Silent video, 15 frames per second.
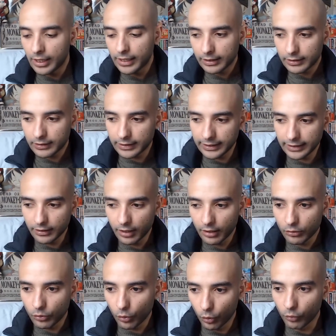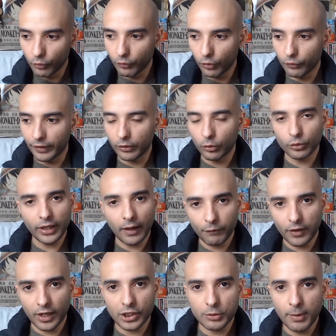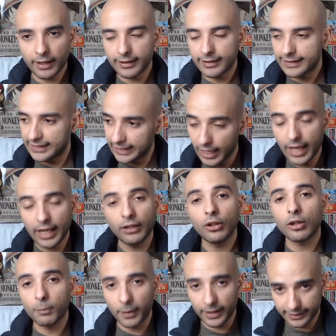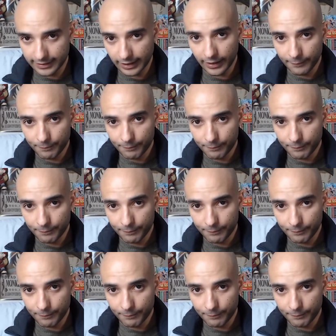qui, on, enfin on a un flashback, c'est elle dans le passé,